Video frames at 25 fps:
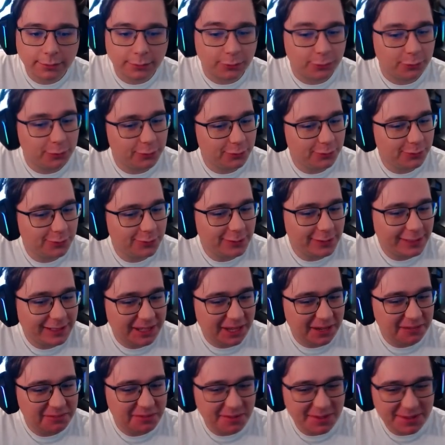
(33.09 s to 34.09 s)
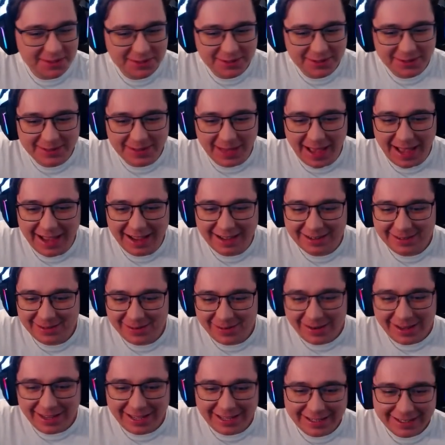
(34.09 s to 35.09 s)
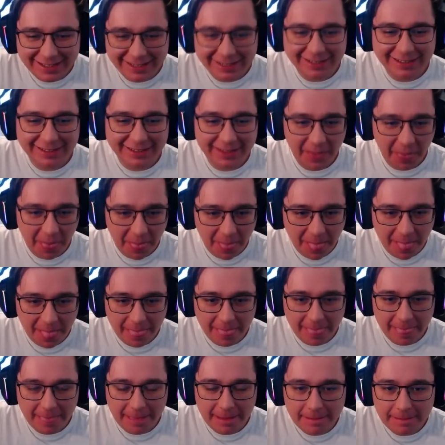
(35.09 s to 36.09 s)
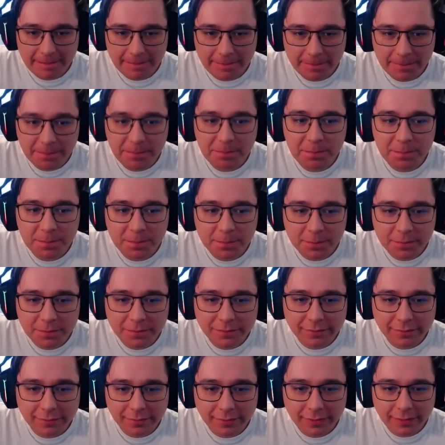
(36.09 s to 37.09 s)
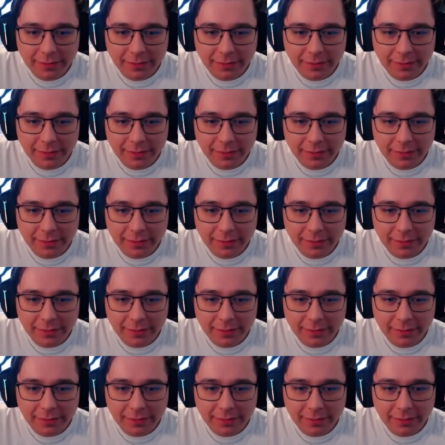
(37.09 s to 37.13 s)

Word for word: Uh, il campo mezzosangue. half-blood is dangerous.